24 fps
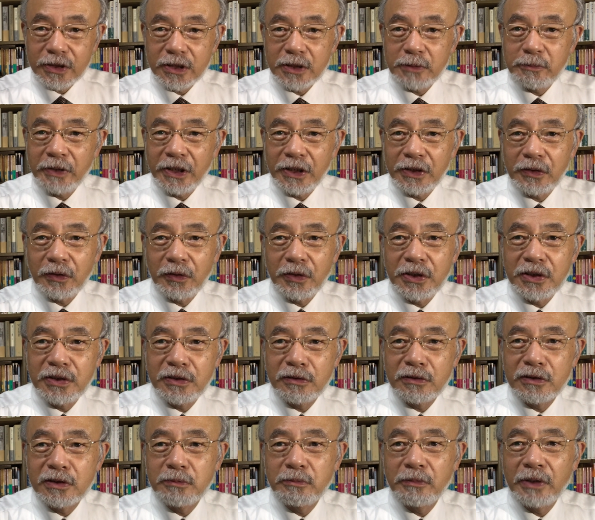つめとい
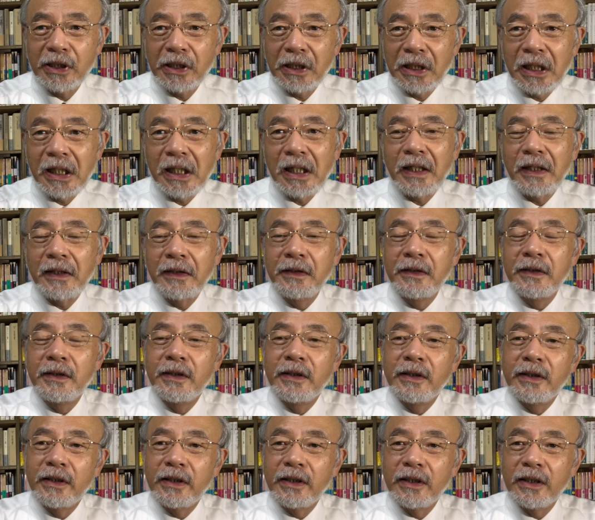つつめが、
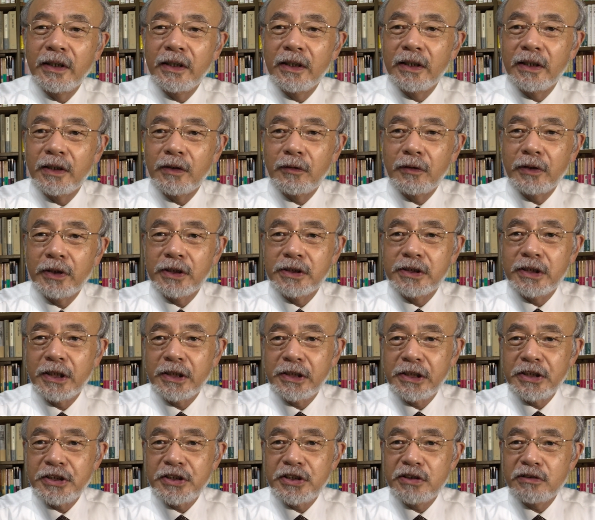えー、これ石
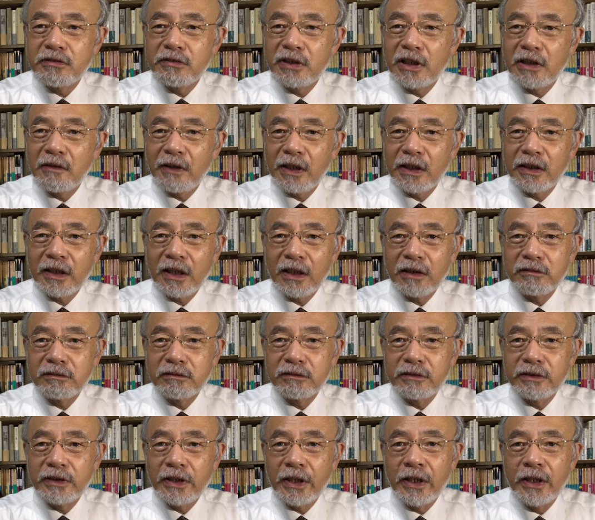柱ではな
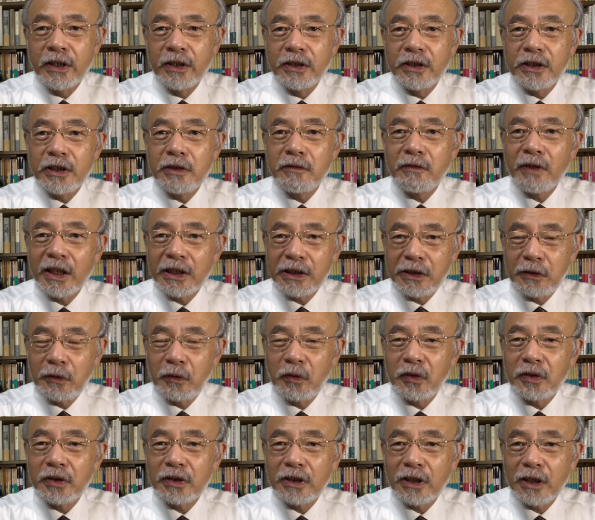くて岩に
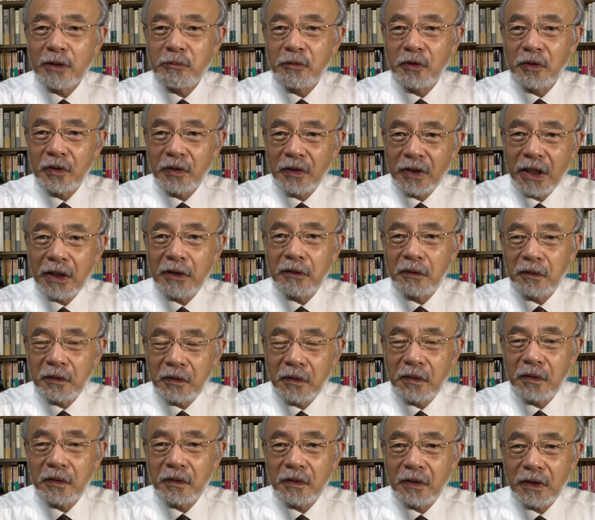掘ったものがこ
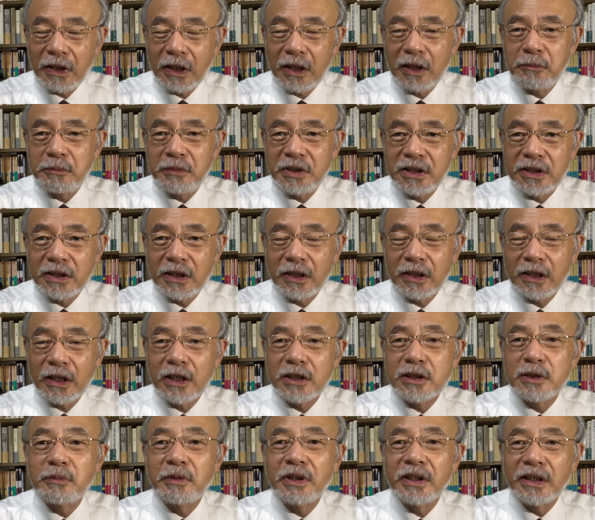の頃から見つかり
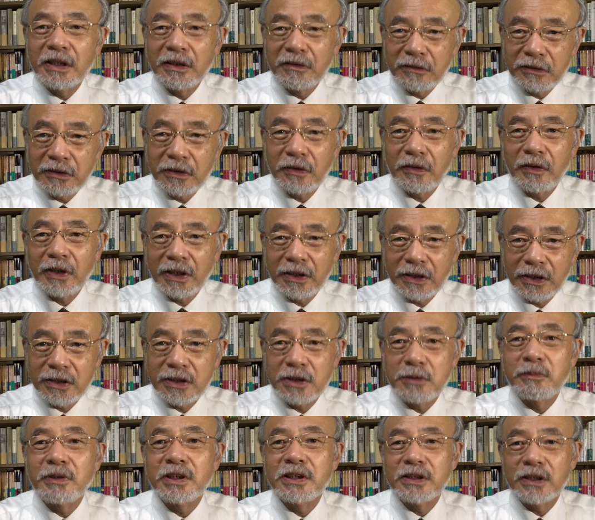始めているというお話
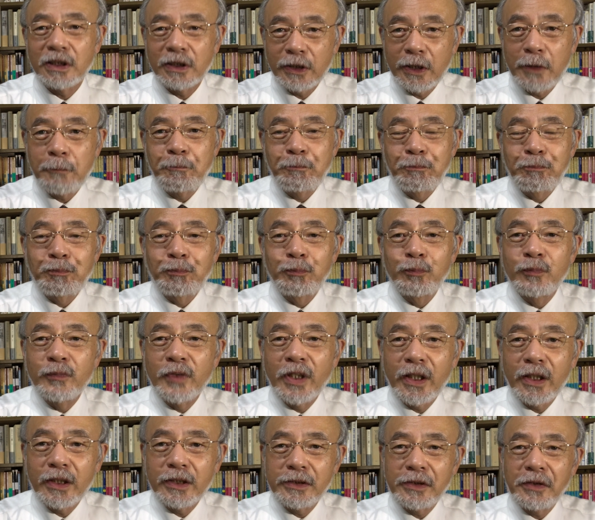しましたね。
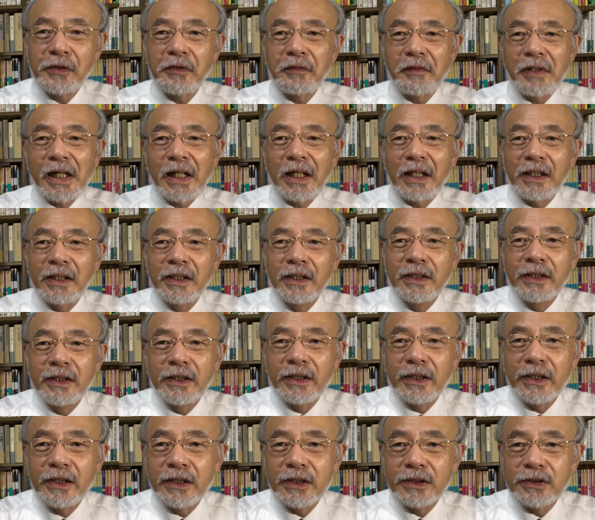で、今日は、
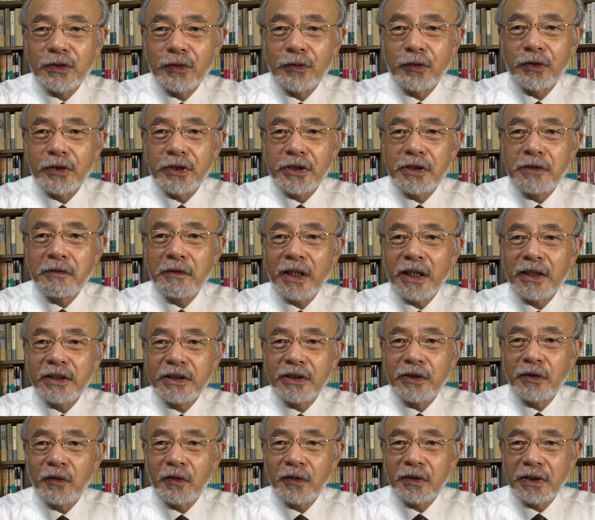えー、その岩
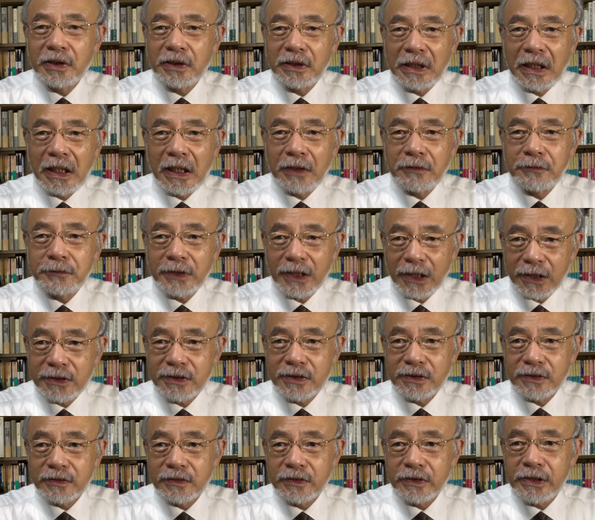に掘ったふた
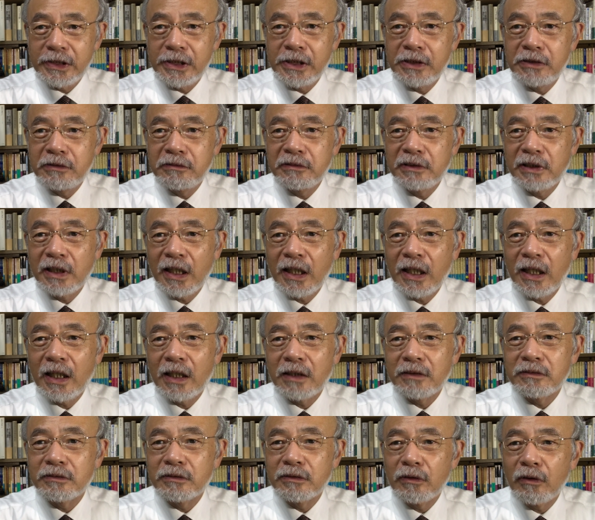つ、
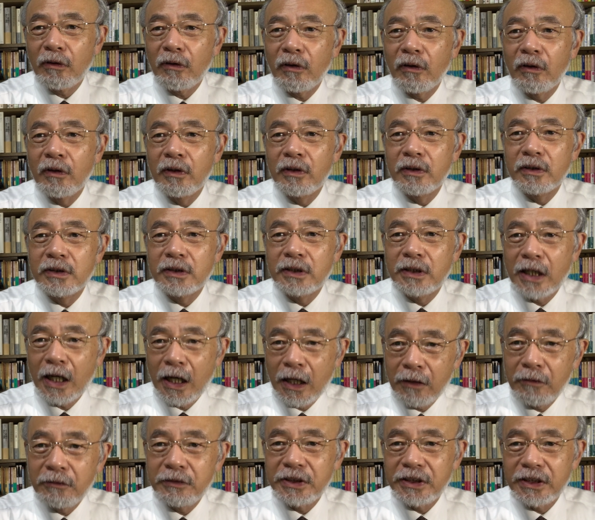ギルナールと
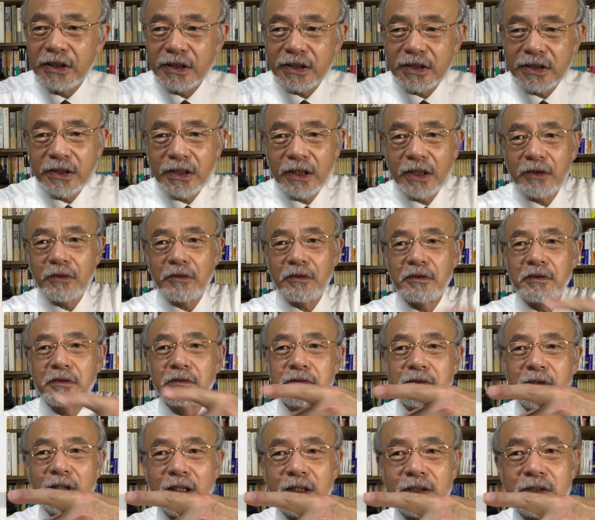ダウリですね、この
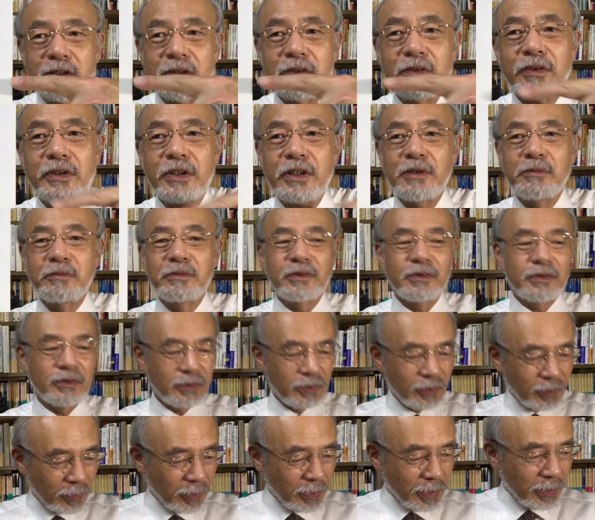ふたつの碑文
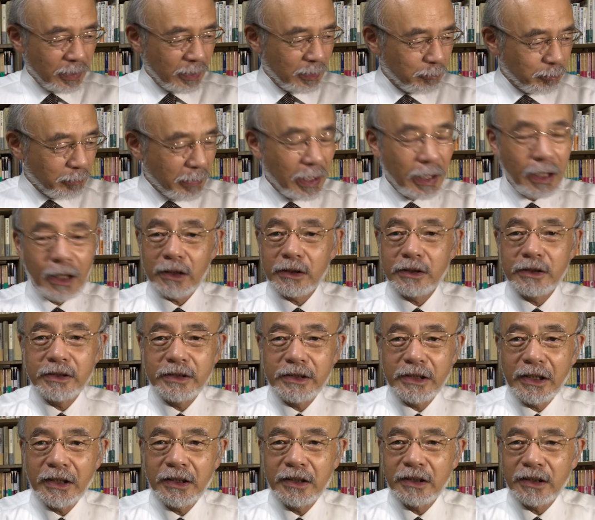の、まあ、発
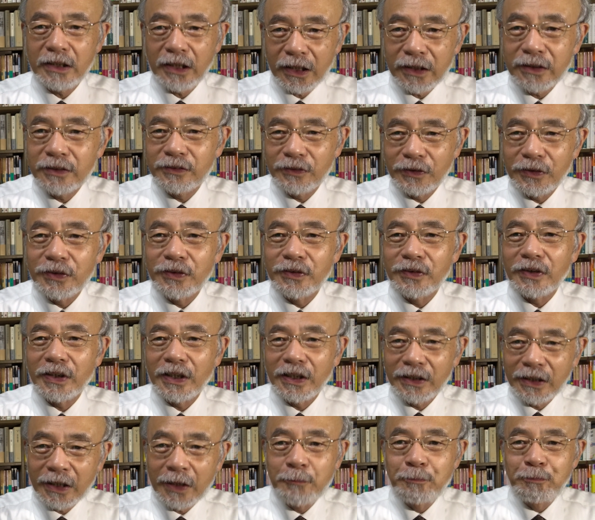見端というの
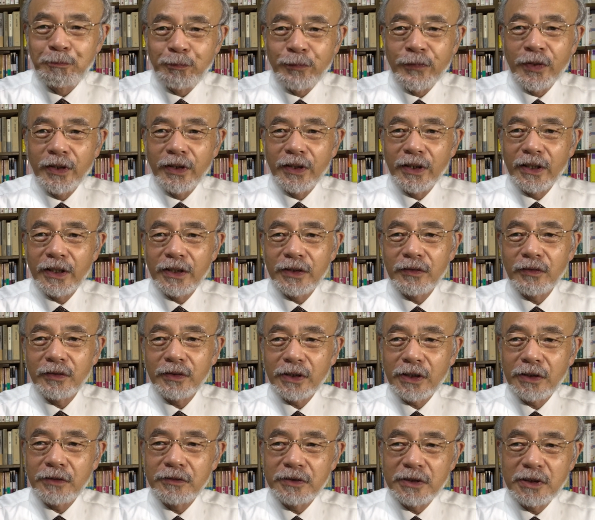かな、ど
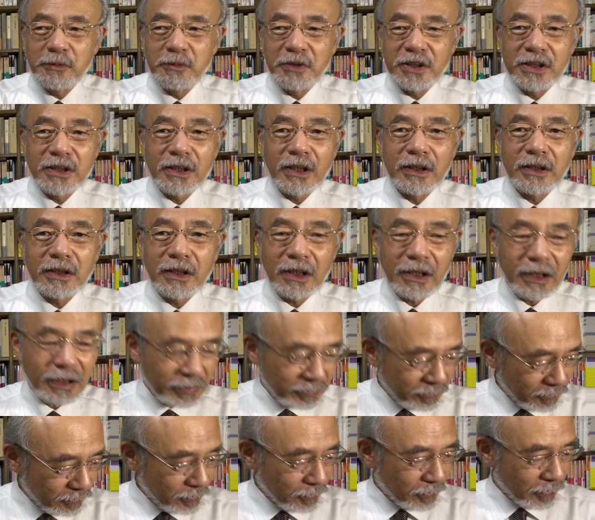んなふうに見つかった
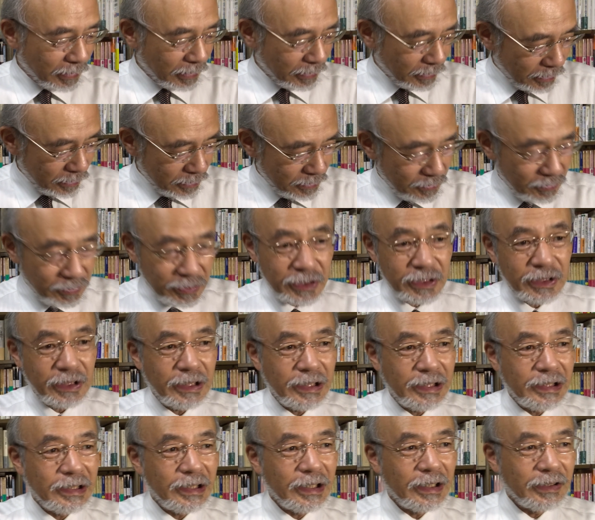かというお話をして
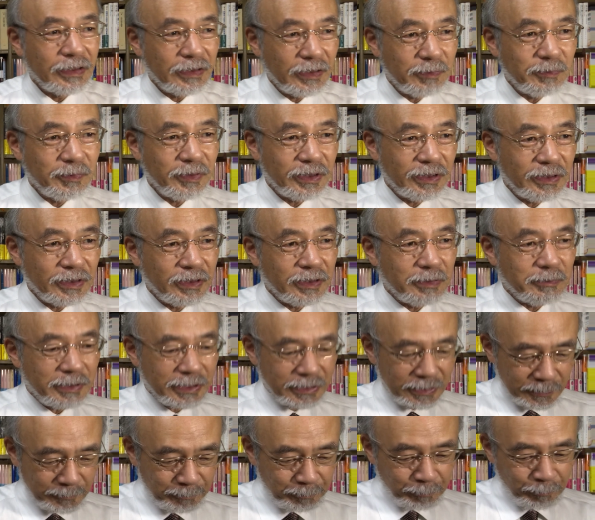いきたいと思っており
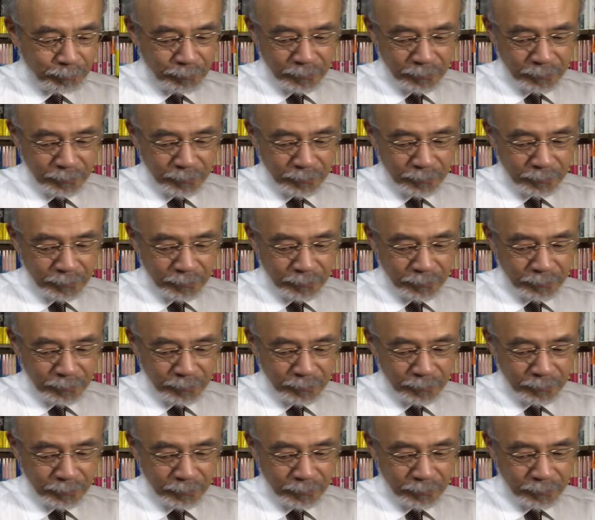ます。